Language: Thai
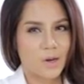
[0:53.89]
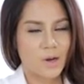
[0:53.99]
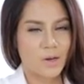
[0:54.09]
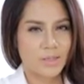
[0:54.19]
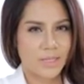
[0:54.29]

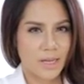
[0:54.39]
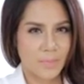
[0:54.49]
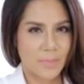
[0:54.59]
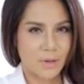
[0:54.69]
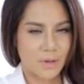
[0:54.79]
ก็ใช้
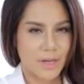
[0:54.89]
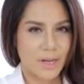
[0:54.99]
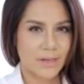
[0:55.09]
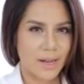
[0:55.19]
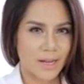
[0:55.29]
มาค่อน
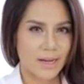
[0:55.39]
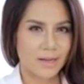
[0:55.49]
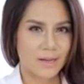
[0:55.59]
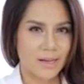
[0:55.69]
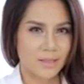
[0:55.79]
ข้างนานห